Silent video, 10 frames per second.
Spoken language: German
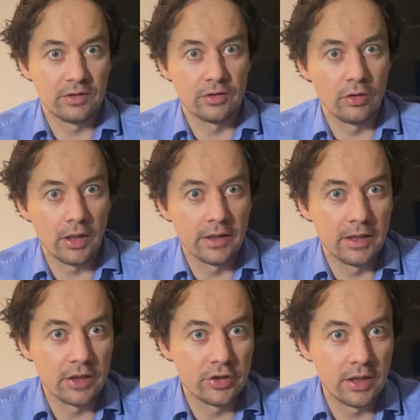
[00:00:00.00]
es noch eine
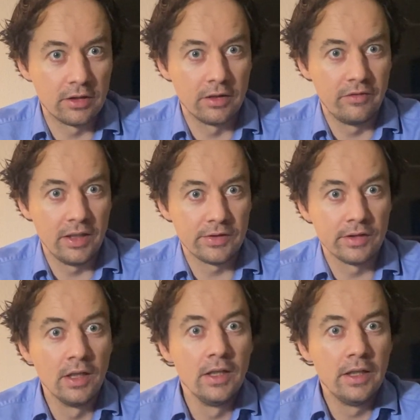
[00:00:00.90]
Gaststätte
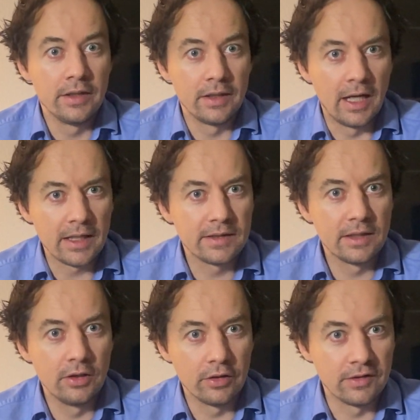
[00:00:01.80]
gewesen. In den
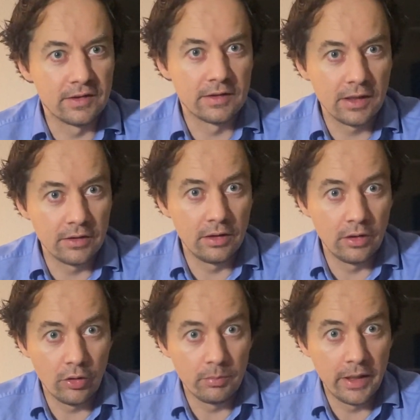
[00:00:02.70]
80ern ist es dann
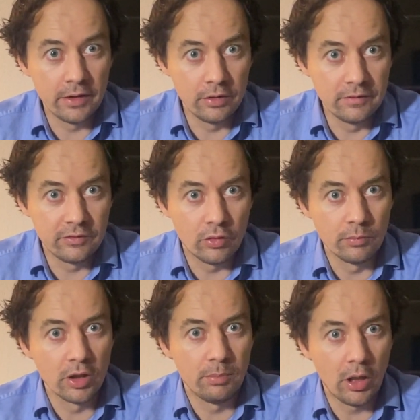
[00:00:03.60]
laut meiner Info
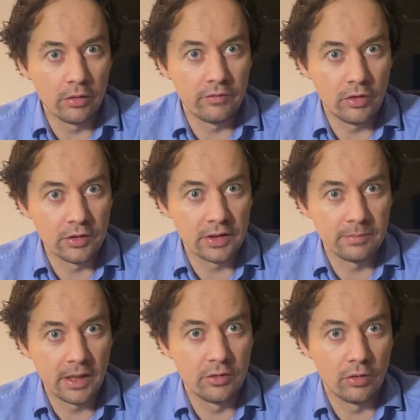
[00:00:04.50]
umgebaut worden, dass
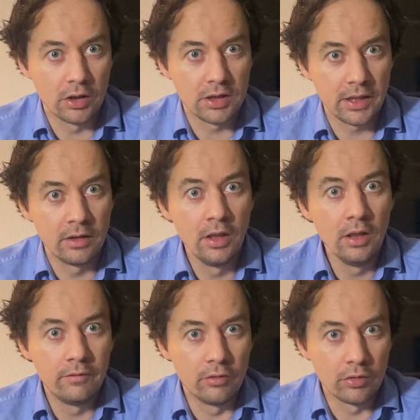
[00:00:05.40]
man dort dann
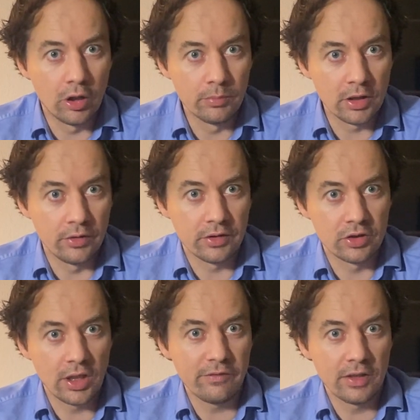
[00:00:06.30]
Wohnraum daraus
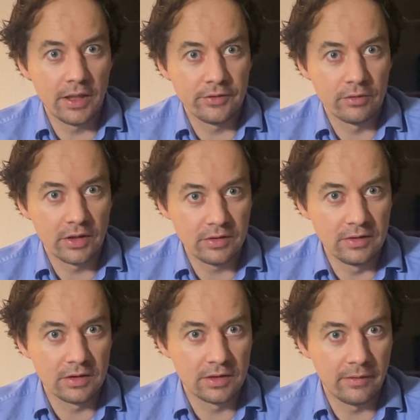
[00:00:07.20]
geschaffen hat, sodass
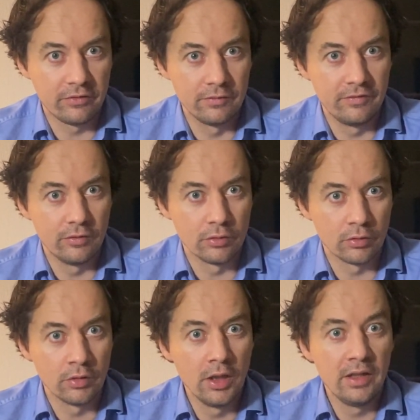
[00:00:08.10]
insgesamt fünf
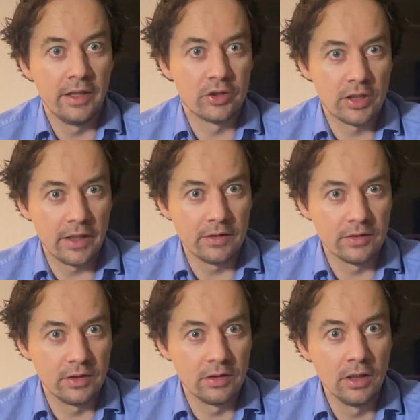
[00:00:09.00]
Wohnungen entstanden
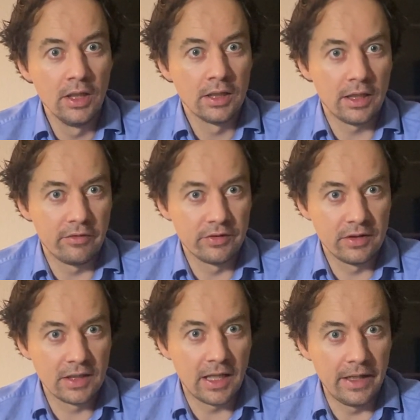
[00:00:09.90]
sind. Davon sind
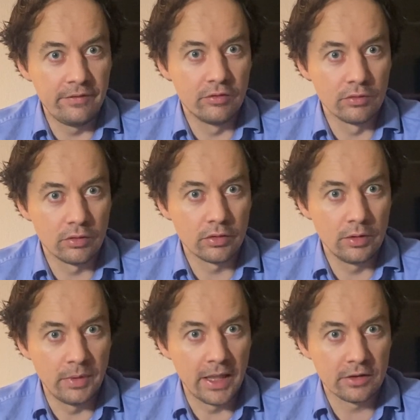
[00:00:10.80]
drei Wohnungen
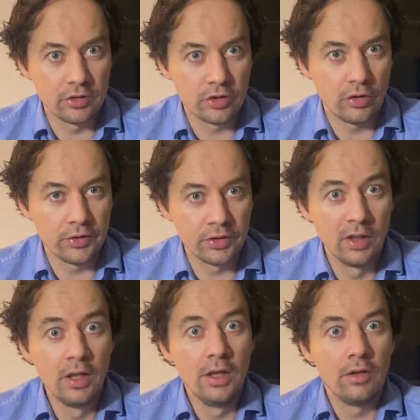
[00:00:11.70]
im Erdgeschoss
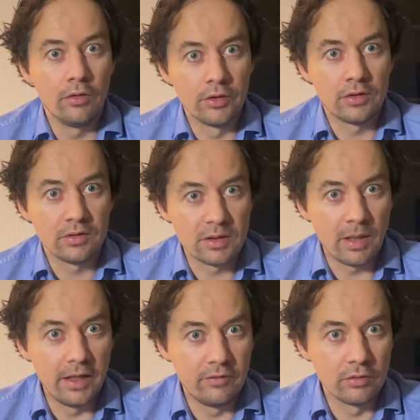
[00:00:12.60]
und
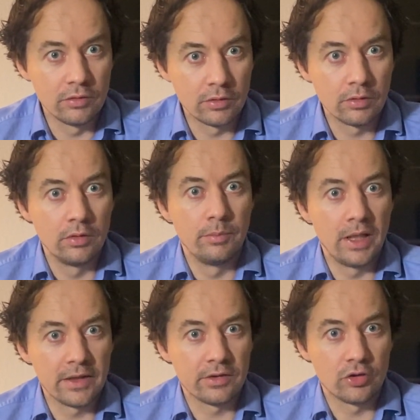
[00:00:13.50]
zwei Wohnungen im
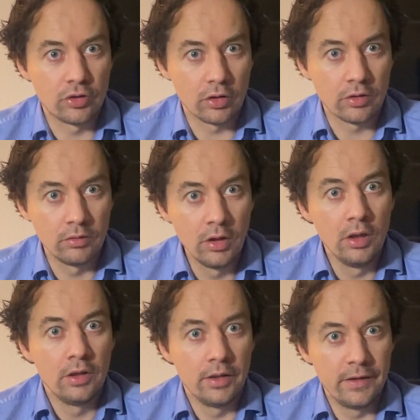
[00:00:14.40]
ersten Stock.
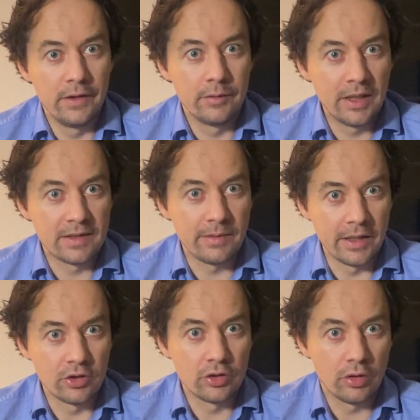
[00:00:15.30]
Äh, der
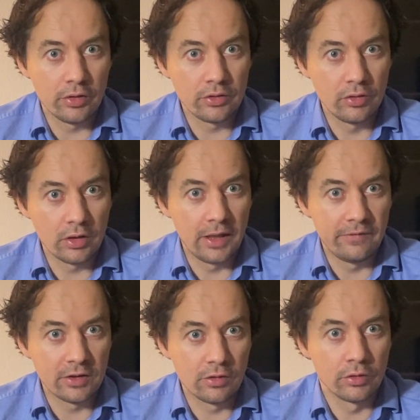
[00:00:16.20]
zweite Stock ist noch ein
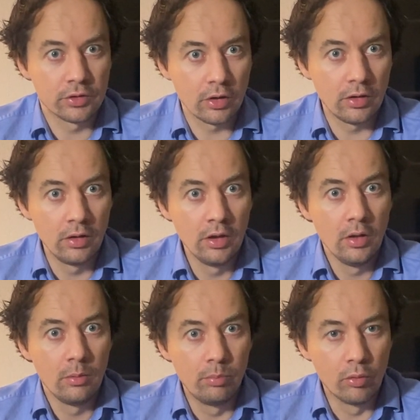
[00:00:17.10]
etwas größerer
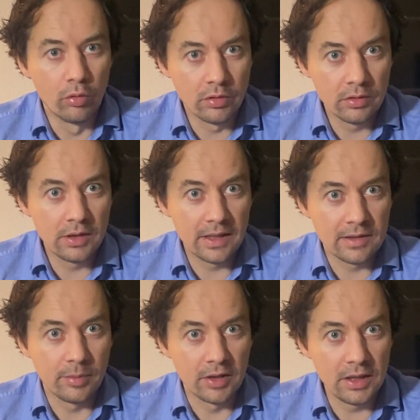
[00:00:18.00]
Boden, der ist
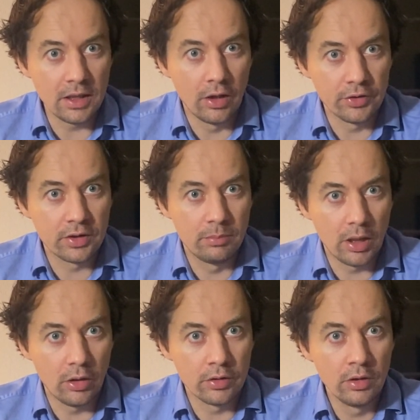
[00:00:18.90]
aber nicht
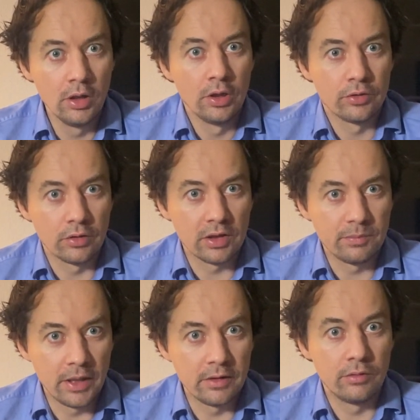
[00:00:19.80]
ausgebaut, sodass
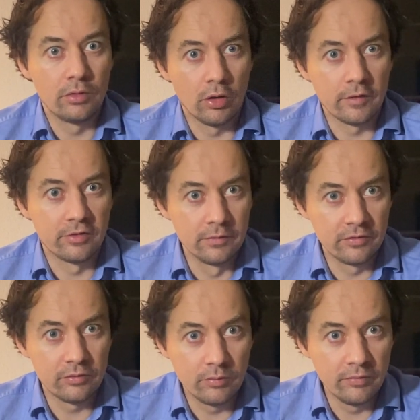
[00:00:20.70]
man dort
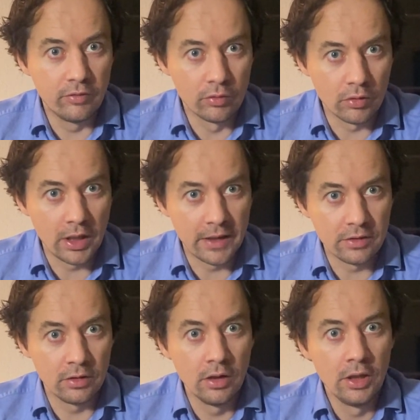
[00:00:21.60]
fünf Wohnungen
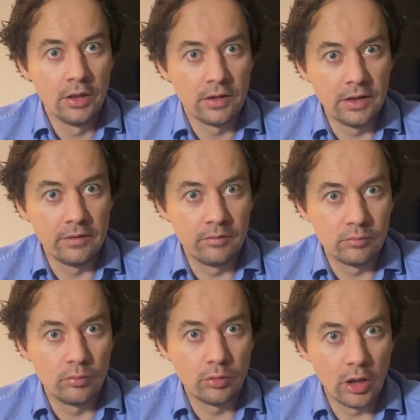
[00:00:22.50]
hatte, die
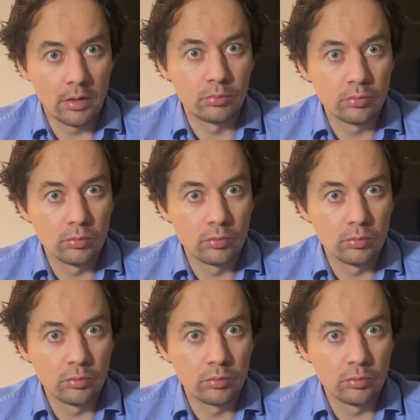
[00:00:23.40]
ja,